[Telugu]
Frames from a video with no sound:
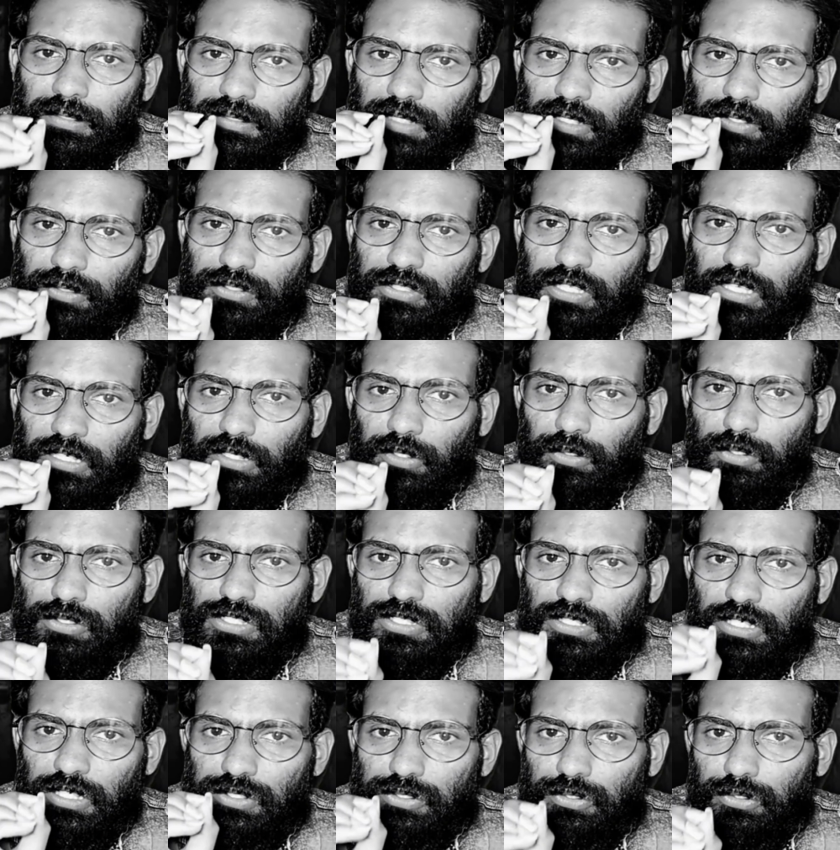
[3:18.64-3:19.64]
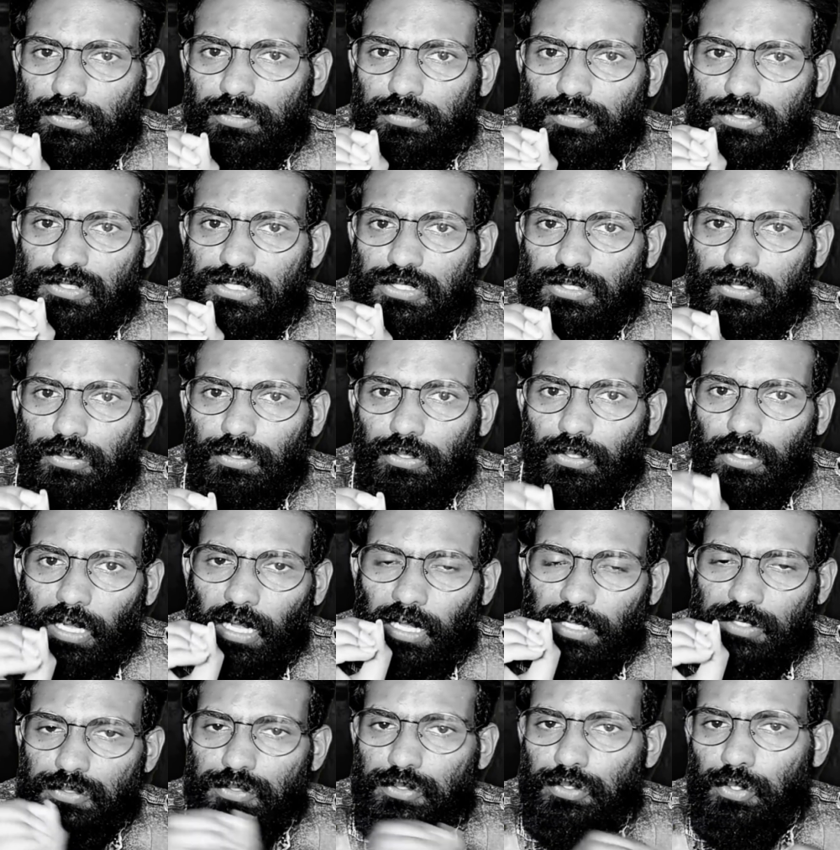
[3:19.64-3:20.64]
తను ఎక్కడి నుంచి నడుచుకుంటూ వచ్చిందో
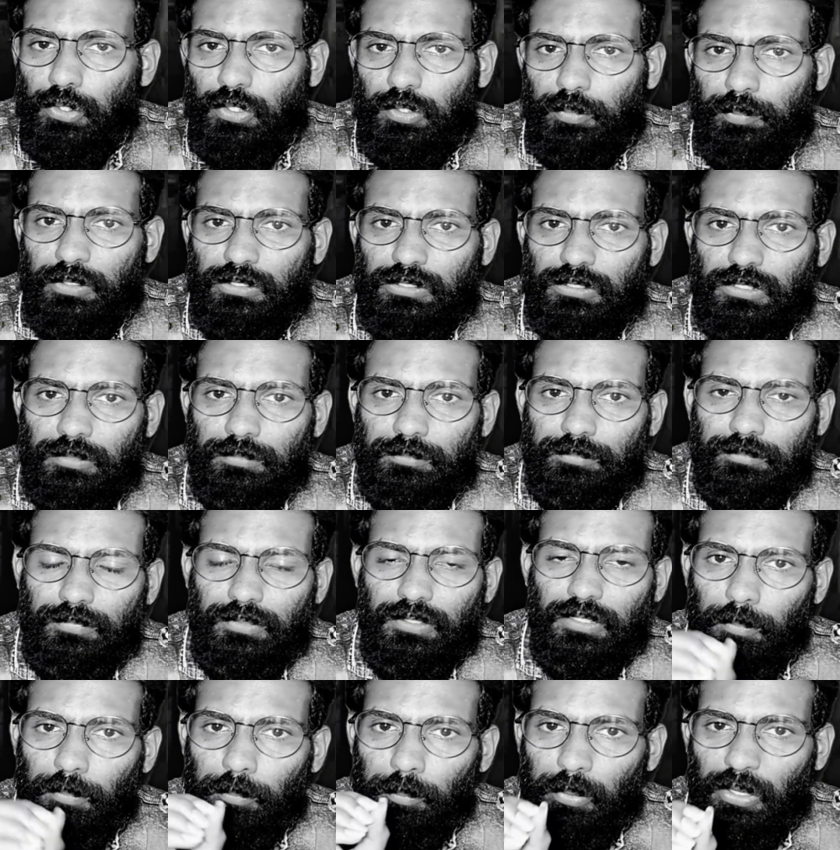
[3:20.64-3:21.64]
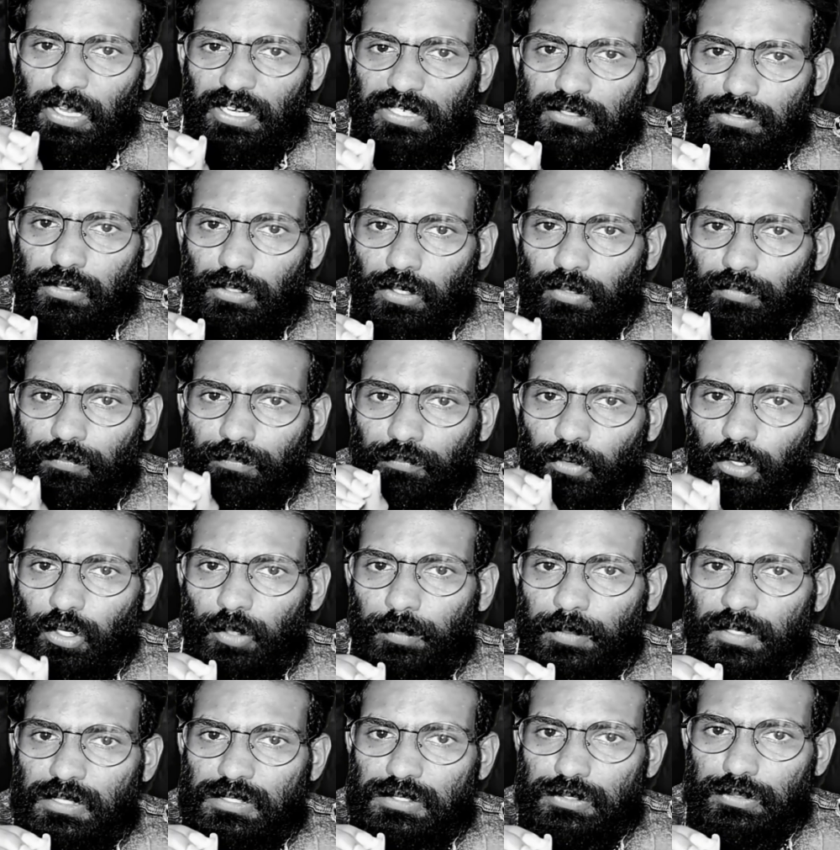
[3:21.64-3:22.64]
ఆ చోటు మొత్తం బ్లడ్తో ఫుట్
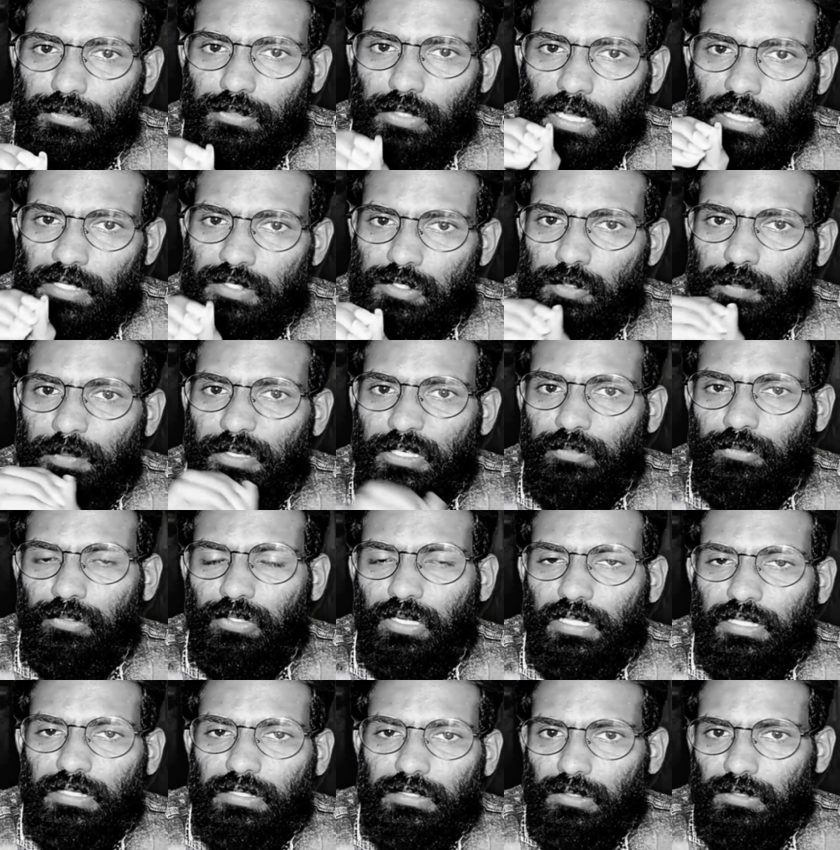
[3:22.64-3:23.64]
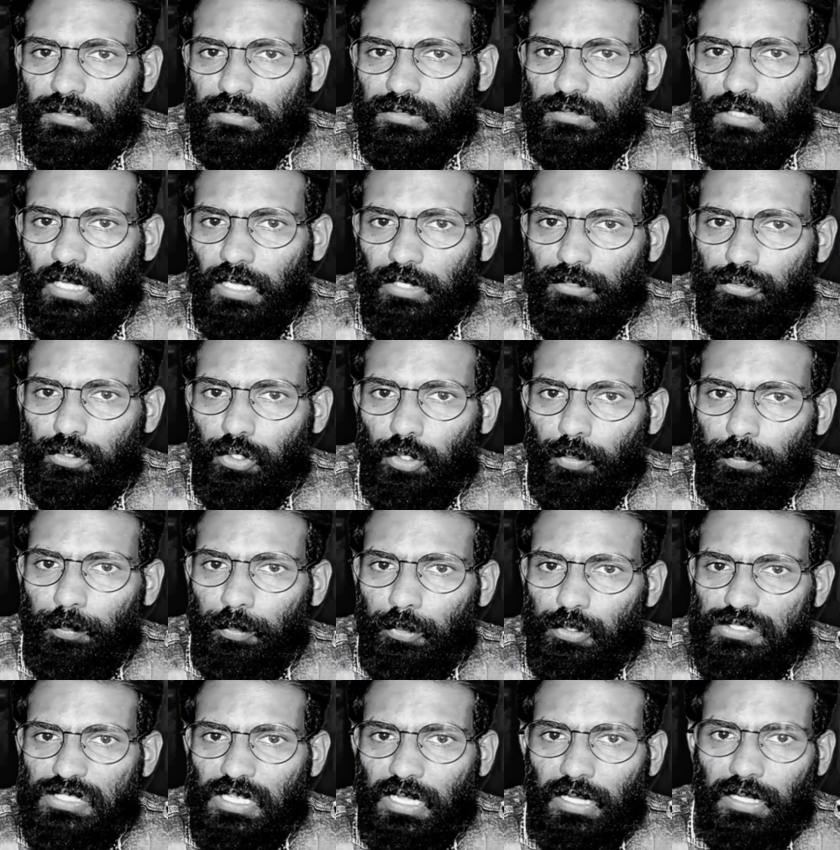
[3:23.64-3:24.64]
ప్రింట్స్ అచ్చుపడి ఉన్నాయి దాంతో
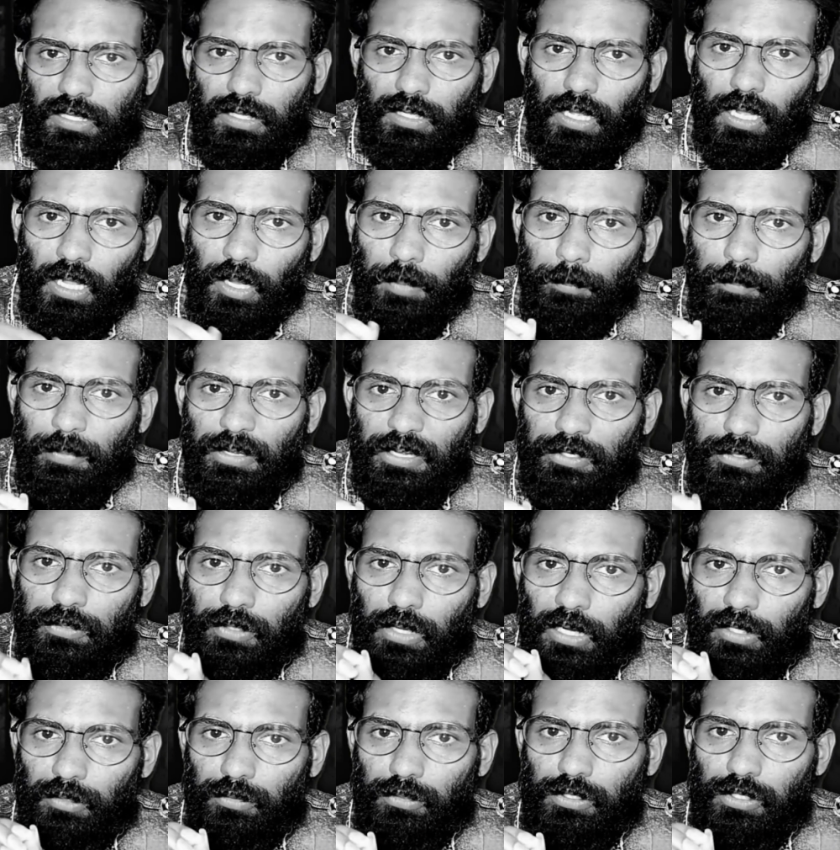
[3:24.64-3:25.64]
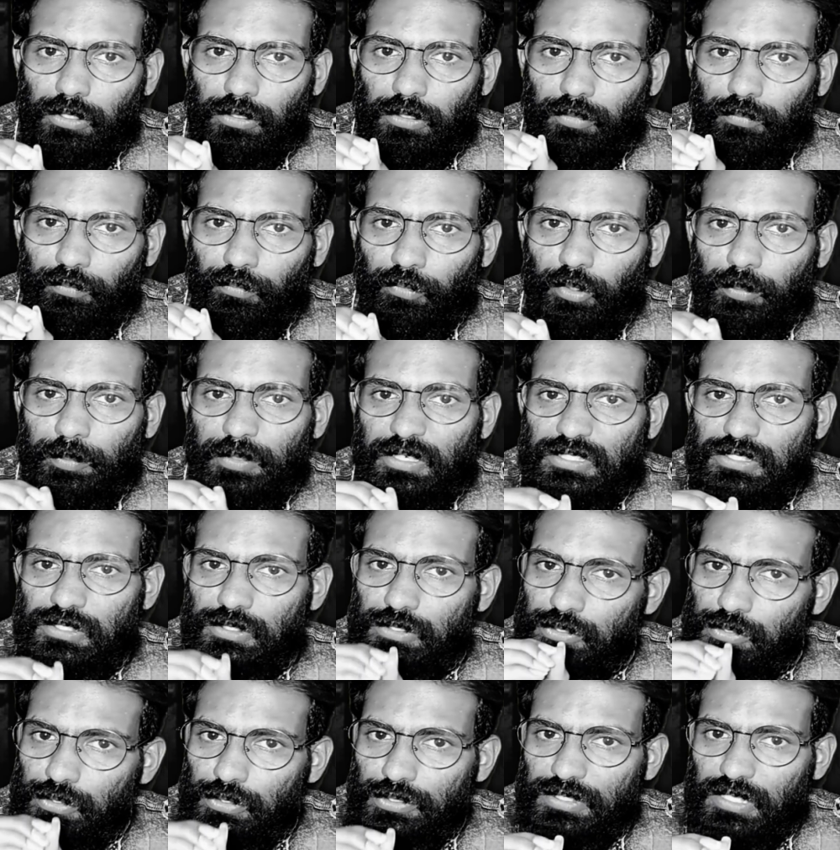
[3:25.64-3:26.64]
పూజ ఆ బ్లడ్ అడుగుల యొక్క ఫుట్
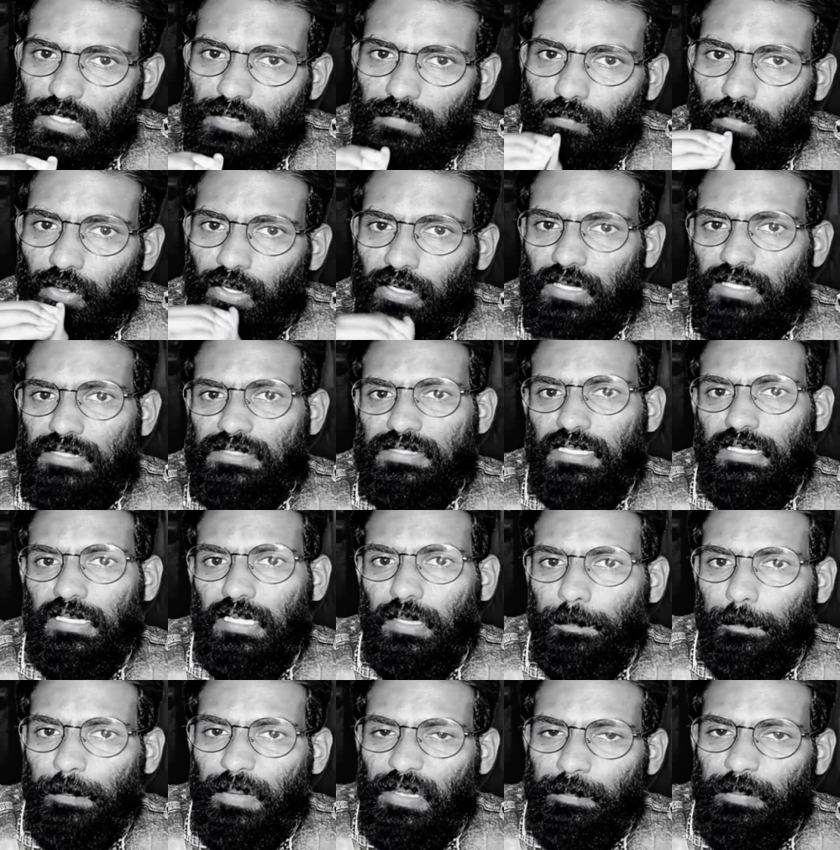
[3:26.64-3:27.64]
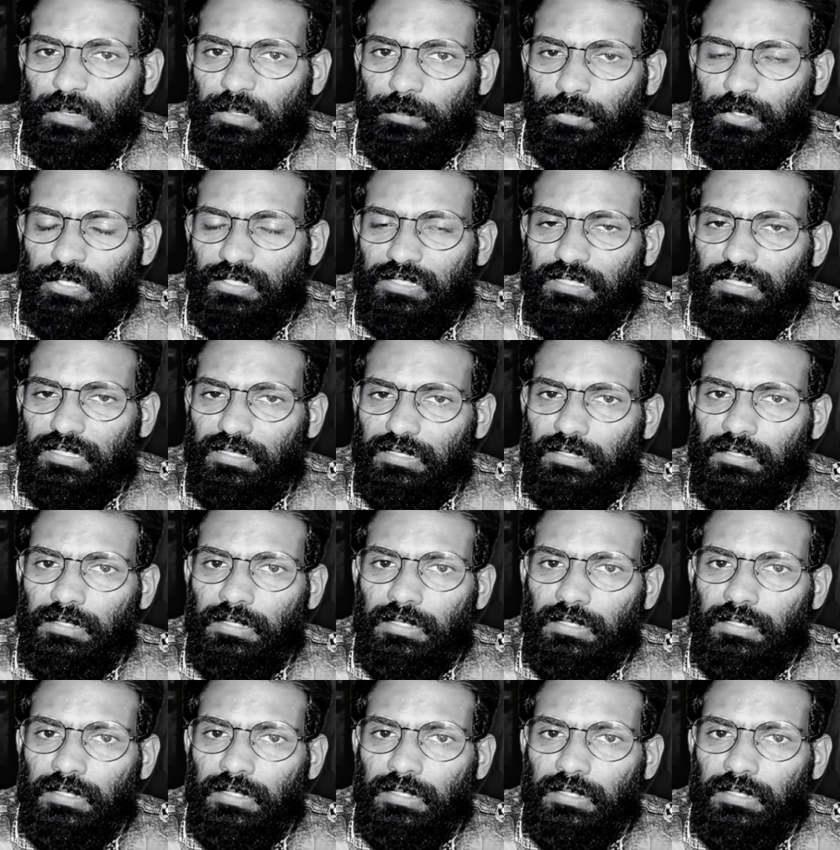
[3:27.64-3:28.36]
ప్రింట్స్ని చూసి ఒక్కసారిగా భయపడిపోయింది